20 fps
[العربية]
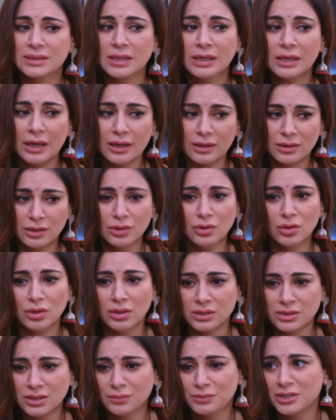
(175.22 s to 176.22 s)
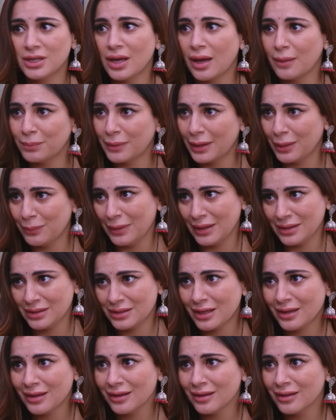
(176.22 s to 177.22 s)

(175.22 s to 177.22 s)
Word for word: مثل ما كراني وريشاب ولادك